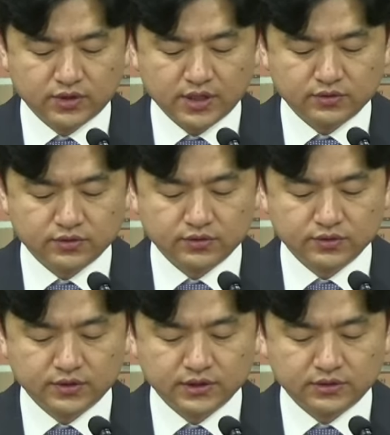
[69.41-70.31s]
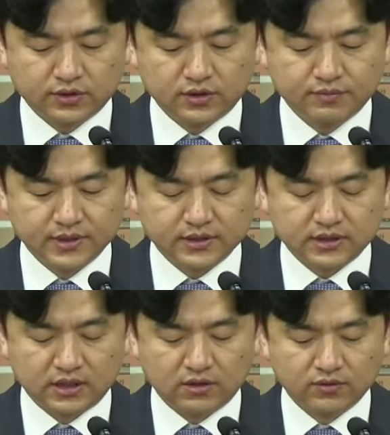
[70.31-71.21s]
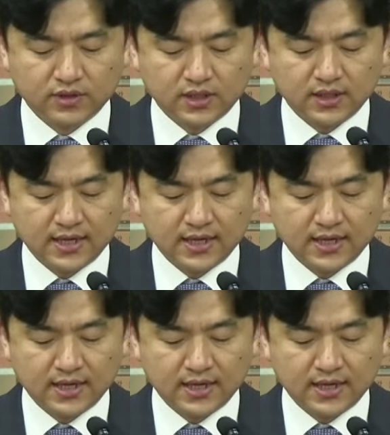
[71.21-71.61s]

예수 그리스도를 믿사오니